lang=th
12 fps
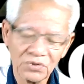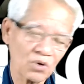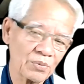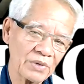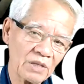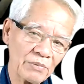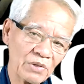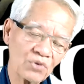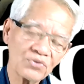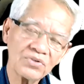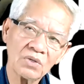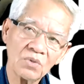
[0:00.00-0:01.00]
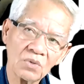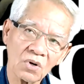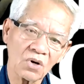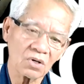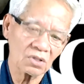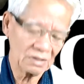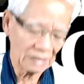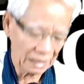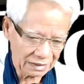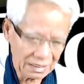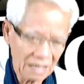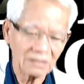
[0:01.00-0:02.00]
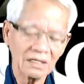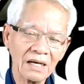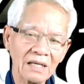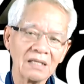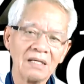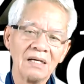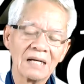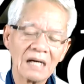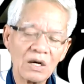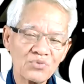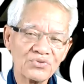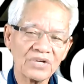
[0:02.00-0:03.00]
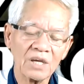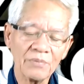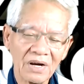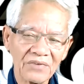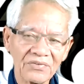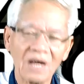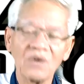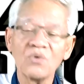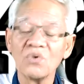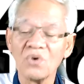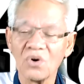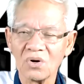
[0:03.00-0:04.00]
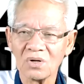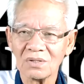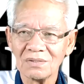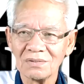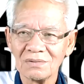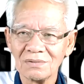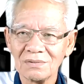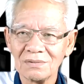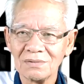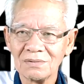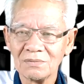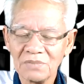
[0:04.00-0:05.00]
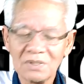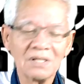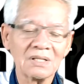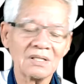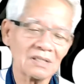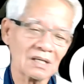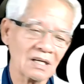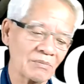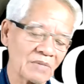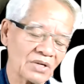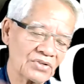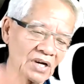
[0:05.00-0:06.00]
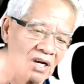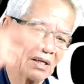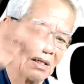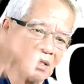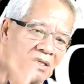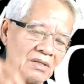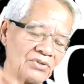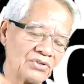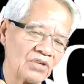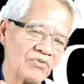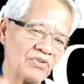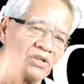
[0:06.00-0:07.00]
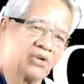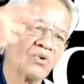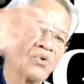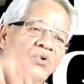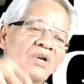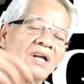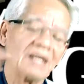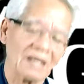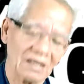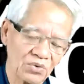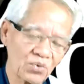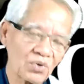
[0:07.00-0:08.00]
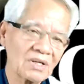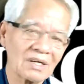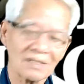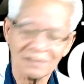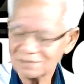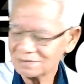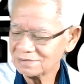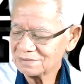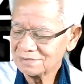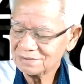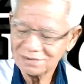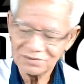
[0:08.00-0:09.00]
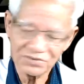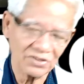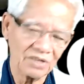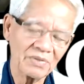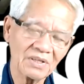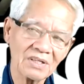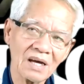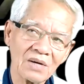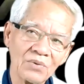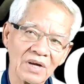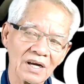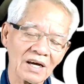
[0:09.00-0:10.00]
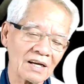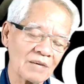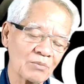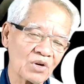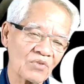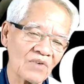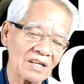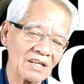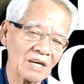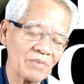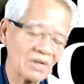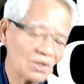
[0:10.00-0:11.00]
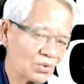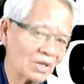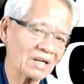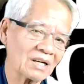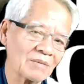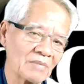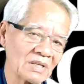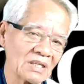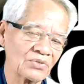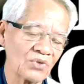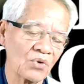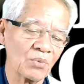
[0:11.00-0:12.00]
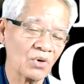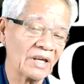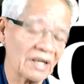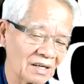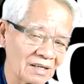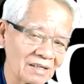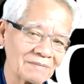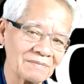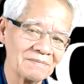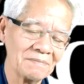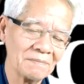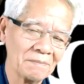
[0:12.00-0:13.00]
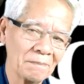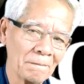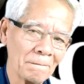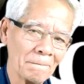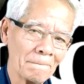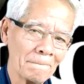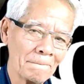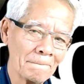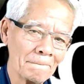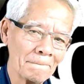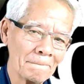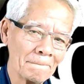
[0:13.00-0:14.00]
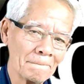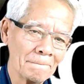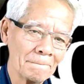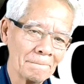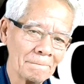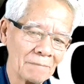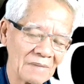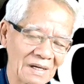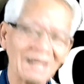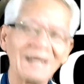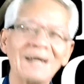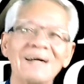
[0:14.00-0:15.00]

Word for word: ต่อไปนี้ไม่ต้องเชื่อลุงหงอก แต่อยากจะให้เข้าใจภาษาลุงหงอก เพื่อที่จะนำมาใช้ชีวิตจริงของคุณนั่นแหละ ทุกเรื่อง สติปัญญาด้วยการงานบริวารญาติมิตรด้วยครับ มันจะส่งผลเองครับูกครับอ่า